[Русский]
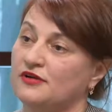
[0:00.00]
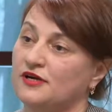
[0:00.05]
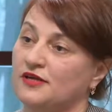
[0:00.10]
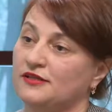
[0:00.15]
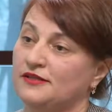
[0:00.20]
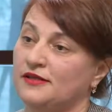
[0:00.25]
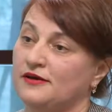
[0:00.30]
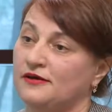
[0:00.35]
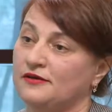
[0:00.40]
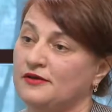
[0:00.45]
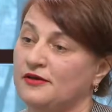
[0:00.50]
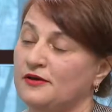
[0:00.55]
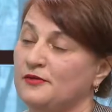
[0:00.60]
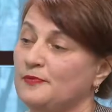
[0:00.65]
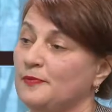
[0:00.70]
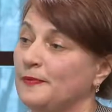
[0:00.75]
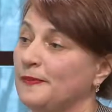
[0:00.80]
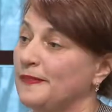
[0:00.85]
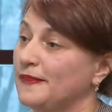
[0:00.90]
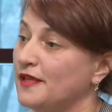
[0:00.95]
катания.
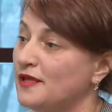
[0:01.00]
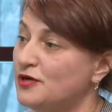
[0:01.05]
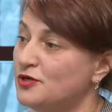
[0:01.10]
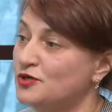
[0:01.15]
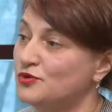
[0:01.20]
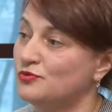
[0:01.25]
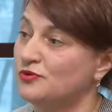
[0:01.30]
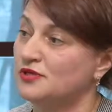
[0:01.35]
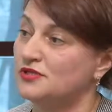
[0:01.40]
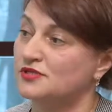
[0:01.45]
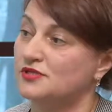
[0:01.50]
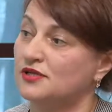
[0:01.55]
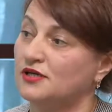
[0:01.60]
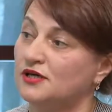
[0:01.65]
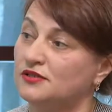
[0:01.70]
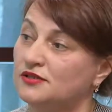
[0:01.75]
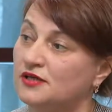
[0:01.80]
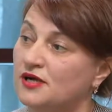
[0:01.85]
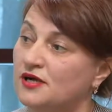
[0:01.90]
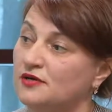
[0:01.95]
Также у нас на
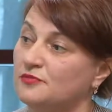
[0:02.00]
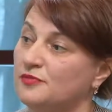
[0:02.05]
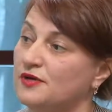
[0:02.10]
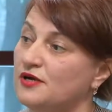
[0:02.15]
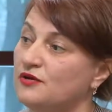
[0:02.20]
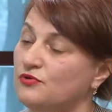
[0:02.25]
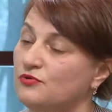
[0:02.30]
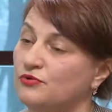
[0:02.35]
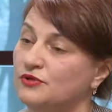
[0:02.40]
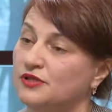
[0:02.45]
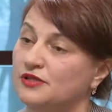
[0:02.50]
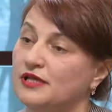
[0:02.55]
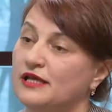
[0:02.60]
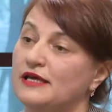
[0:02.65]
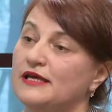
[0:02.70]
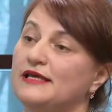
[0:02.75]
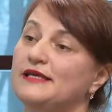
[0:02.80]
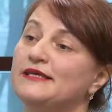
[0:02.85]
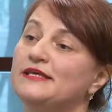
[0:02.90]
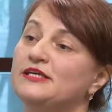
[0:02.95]
катках проходят
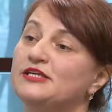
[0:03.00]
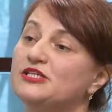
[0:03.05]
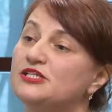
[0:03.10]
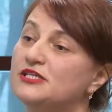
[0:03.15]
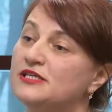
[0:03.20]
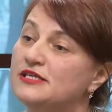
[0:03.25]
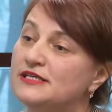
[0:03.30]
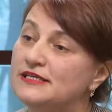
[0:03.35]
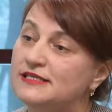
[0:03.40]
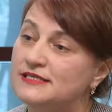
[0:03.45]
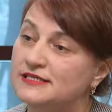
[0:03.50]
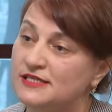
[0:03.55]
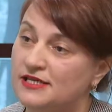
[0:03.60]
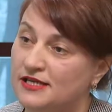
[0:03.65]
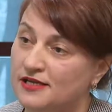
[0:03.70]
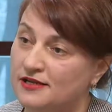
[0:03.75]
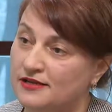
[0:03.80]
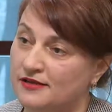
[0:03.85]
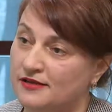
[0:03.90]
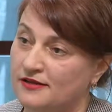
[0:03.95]

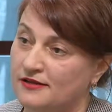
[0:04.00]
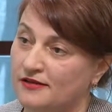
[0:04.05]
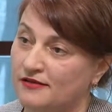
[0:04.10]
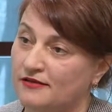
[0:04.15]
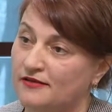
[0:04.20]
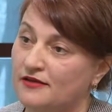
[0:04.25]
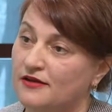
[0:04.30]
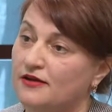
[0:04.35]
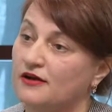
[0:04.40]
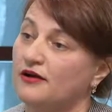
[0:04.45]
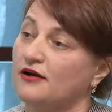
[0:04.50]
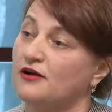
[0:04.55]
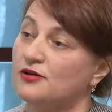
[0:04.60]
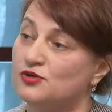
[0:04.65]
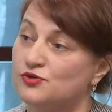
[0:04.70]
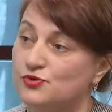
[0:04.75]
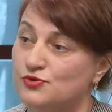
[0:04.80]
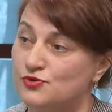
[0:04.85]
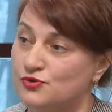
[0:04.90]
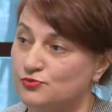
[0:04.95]
еженедельные,
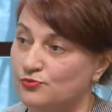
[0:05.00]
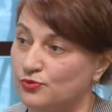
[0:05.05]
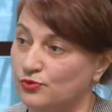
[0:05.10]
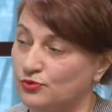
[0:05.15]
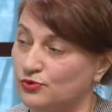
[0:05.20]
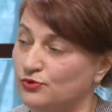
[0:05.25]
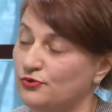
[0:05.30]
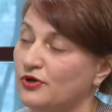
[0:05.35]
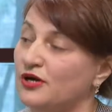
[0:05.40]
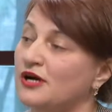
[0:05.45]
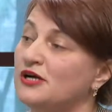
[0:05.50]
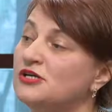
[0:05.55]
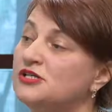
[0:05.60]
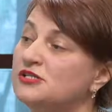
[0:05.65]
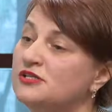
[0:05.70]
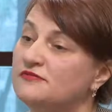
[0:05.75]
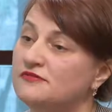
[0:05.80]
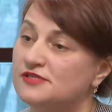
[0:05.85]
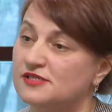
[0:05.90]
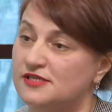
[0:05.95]
каждую субботу,
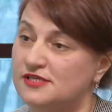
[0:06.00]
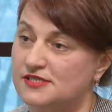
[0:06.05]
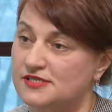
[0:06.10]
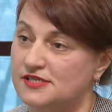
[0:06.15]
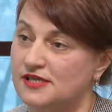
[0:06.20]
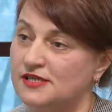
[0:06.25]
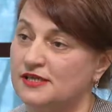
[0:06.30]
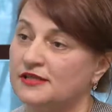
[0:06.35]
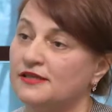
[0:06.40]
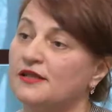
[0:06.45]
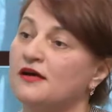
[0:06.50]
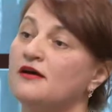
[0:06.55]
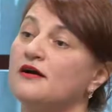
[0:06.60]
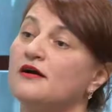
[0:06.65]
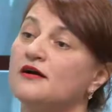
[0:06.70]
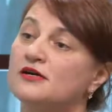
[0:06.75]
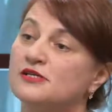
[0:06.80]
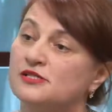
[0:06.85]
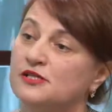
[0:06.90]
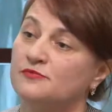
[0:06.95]
каждое воскресенье. На
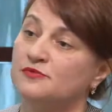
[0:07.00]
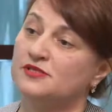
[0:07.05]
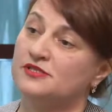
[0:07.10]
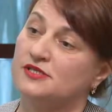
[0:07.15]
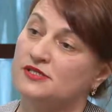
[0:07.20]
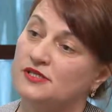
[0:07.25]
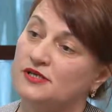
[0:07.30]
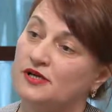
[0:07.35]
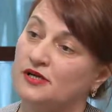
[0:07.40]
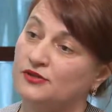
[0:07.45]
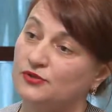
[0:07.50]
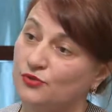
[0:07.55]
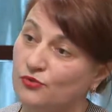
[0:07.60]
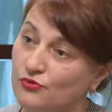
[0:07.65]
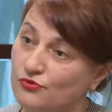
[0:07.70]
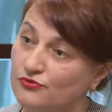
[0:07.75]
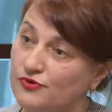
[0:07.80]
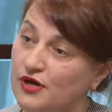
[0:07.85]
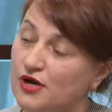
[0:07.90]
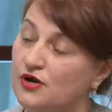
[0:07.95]
каждом из этих
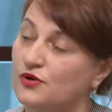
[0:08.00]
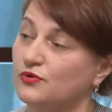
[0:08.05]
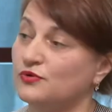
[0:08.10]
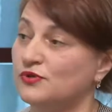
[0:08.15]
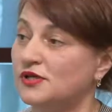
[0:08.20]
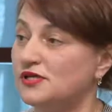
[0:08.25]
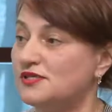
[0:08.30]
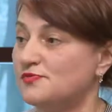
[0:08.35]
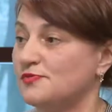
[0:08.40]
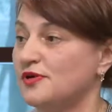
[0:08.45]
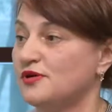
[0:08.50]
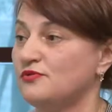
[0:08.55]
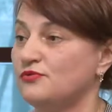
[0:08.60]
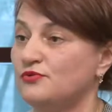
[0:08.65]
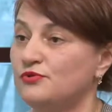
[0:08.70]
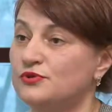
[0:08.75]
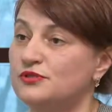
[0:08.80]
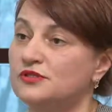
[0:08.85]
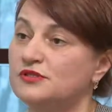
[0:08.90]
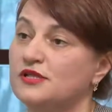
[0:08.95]
катков у нас
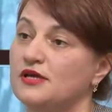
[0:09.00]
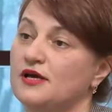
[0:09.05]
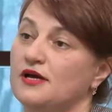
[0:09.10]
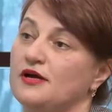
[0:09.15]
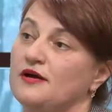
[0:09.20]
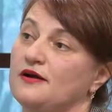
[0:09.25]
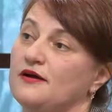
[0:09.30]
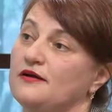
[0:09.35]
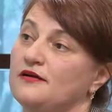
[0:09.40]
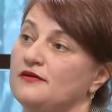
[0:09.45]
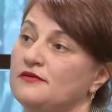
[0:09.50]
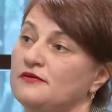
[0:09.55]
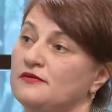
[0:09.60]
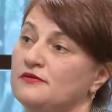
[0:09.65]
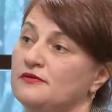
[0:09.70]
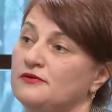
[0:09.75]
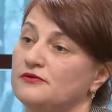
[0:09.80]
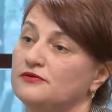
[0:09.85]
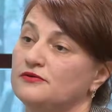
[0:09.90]
проходят э,